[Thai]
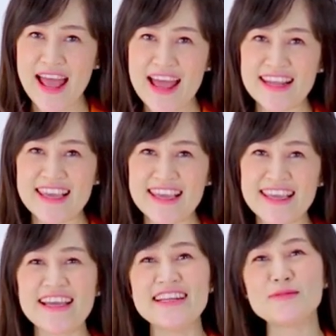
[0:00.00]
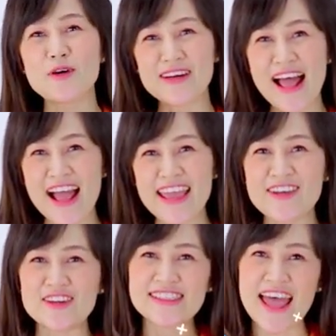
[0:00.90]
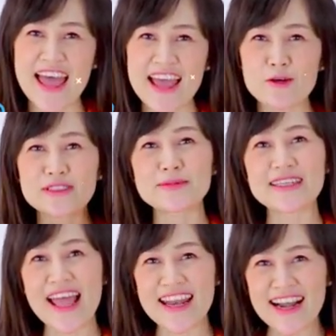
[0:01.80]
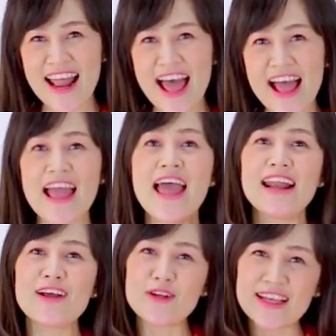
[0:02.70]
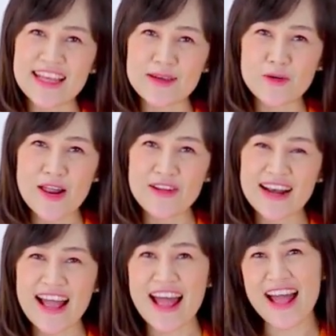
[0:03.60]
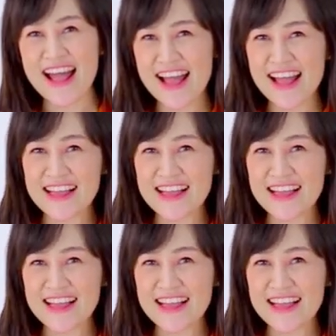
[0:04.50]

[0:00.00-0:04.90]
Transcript: เวชธานี อย่าลืมกดไลค์ กดแชร์ กด Subscribe ด้านล่าง และกดกระดิ่งพวกเราด้วยนะคะ